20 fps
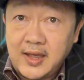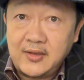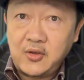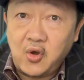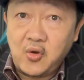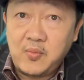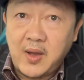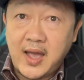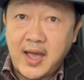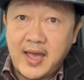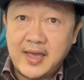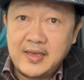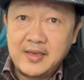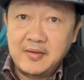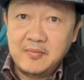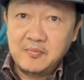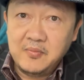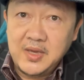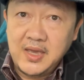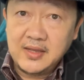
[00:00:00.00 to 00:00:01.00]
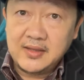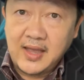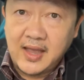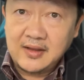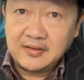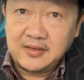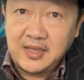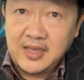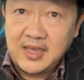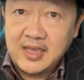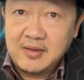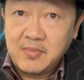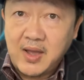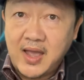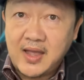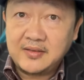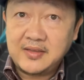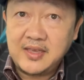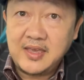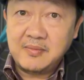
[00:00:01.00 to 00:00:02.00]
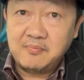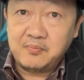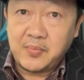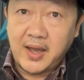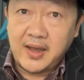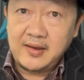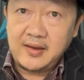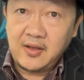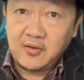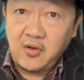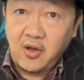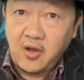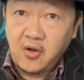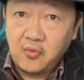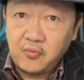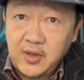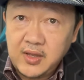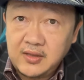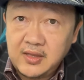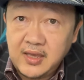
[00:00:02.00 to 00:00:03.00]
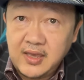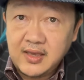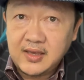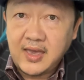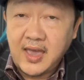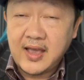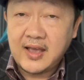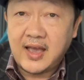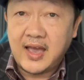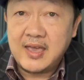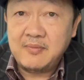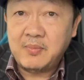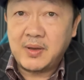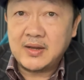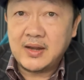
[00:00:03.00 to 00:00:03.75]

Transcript: นโยบายมีทั้งที่มาที่ไปแล้วก็วิธีแก้ไขปั